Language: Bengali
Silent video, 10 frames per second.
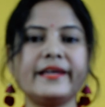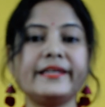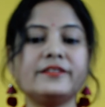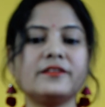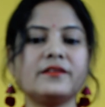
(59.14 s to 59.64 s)

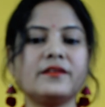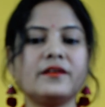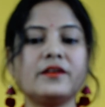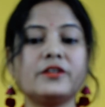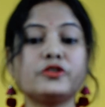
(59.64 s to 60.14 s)
এই
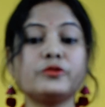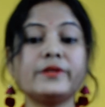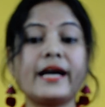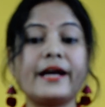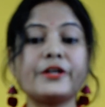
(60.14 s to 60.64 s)

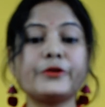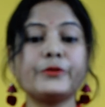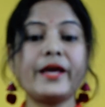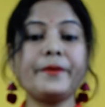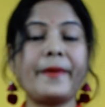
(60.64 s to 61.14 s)
তুমি কানের
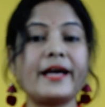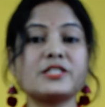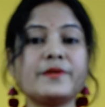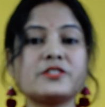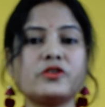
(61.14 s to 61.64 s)
গোড়ায়
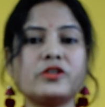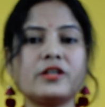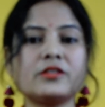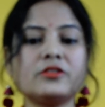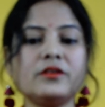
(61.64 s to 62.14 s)
ফ্যাচ ফ্যাচ করো
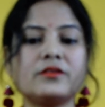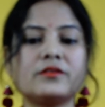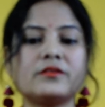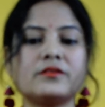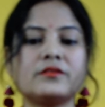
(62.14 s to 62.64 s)
না তো
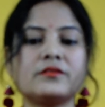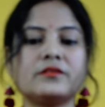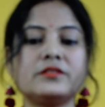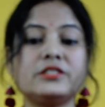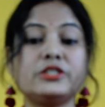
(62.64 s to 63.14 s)

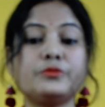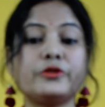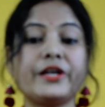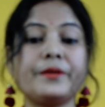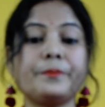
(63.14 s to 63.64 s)
জীবনে এই